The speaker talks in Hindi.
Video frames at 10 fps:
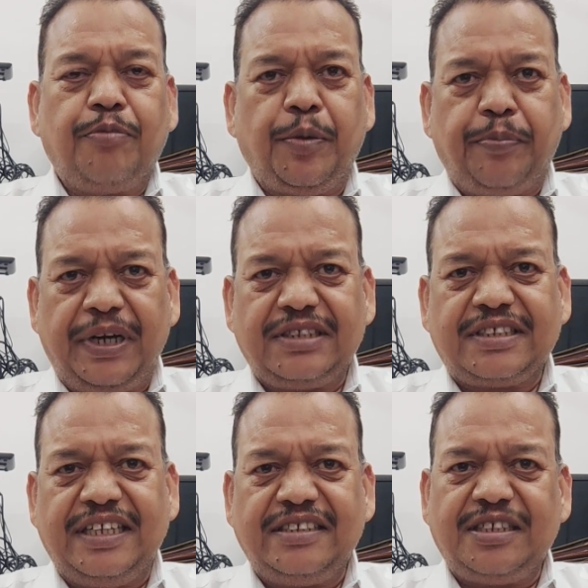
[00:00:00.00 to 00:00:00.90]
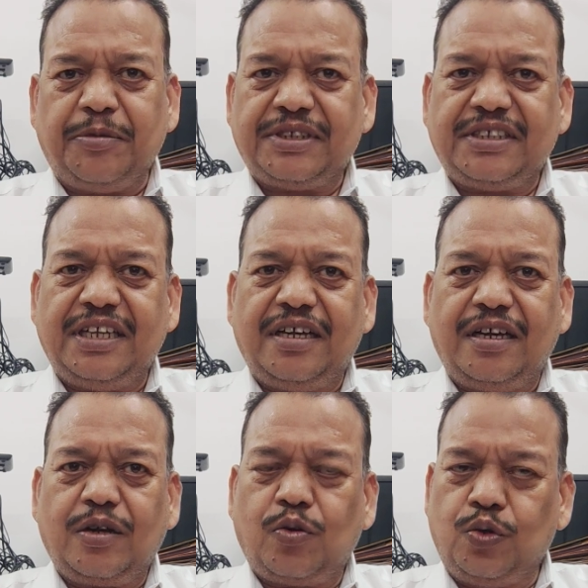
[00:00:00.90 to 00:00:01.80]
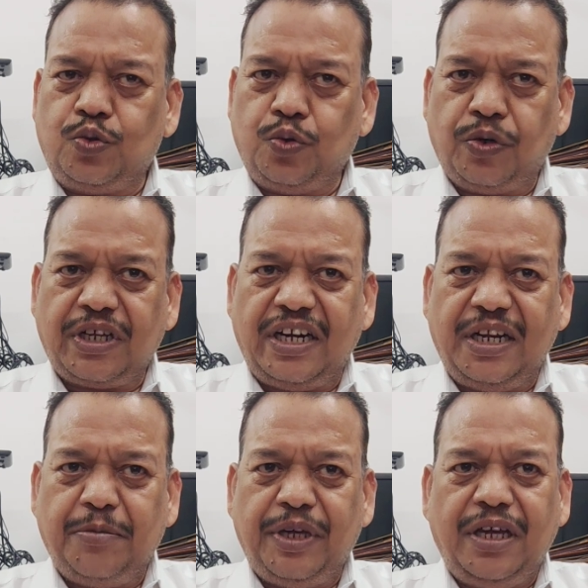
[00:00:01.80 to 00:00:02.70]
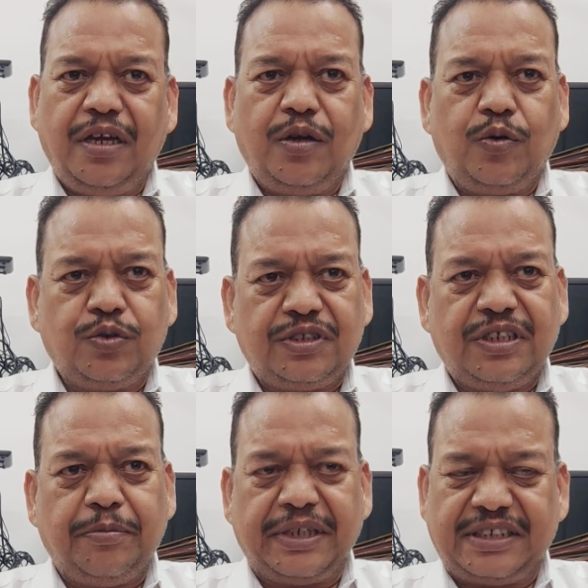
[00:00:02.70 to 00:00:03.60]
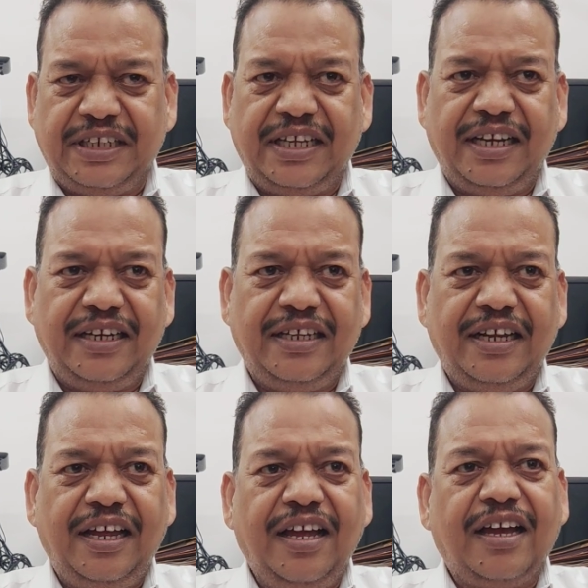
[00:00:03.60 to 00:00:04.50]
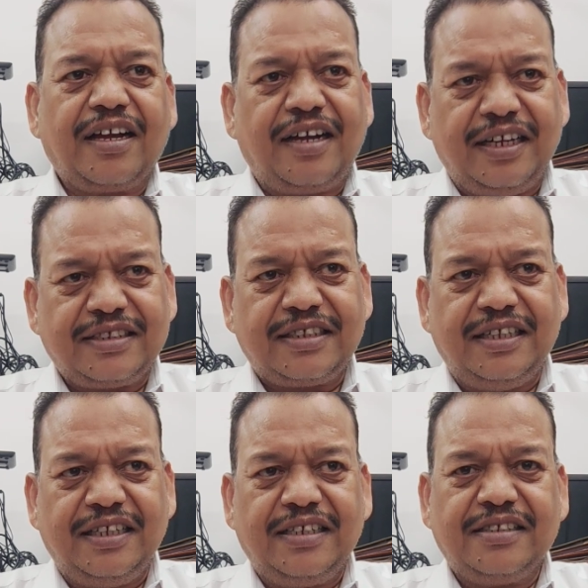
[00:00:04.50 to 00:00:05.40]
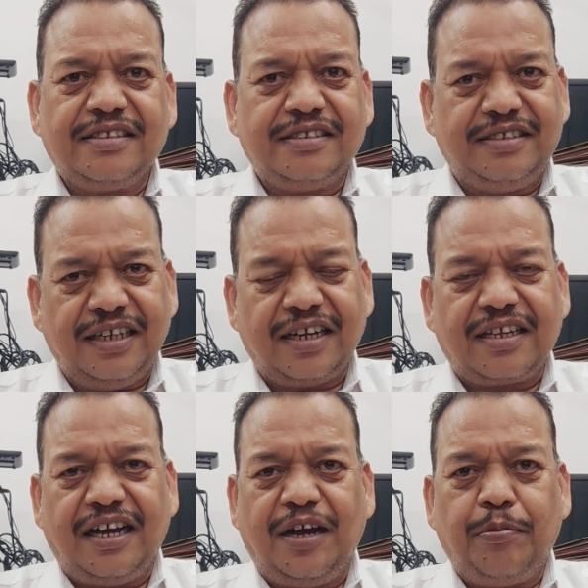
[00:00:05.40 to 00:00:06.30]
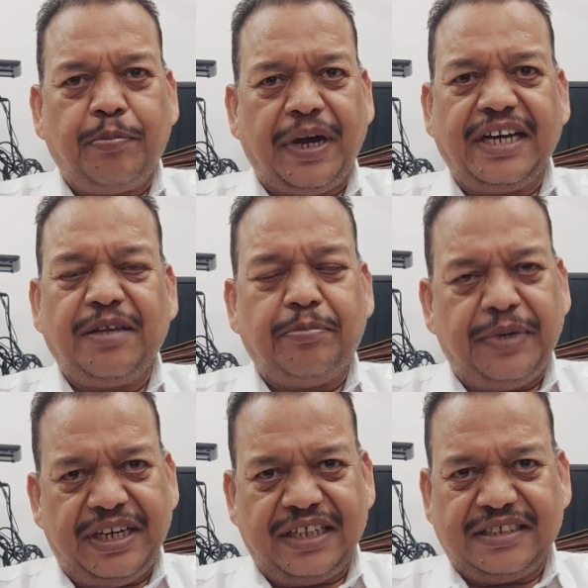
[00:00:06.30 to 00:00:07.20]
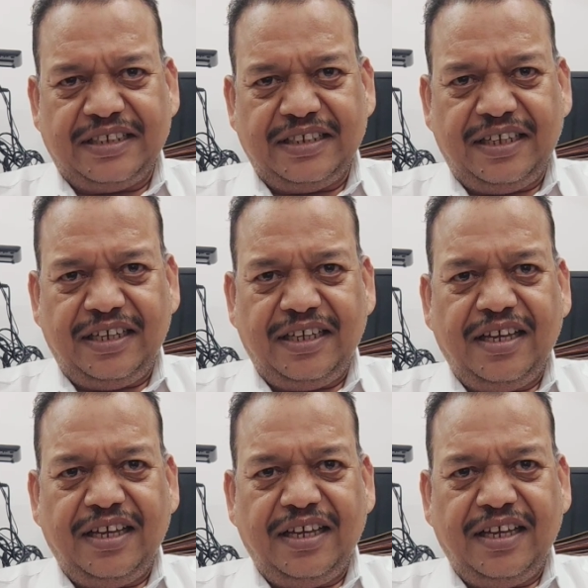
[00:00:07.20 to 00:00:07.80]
पिंपल्स की समस्या को दूर करने में उससे बचने के लिए खस की जड़ का पानी पीना चाहिए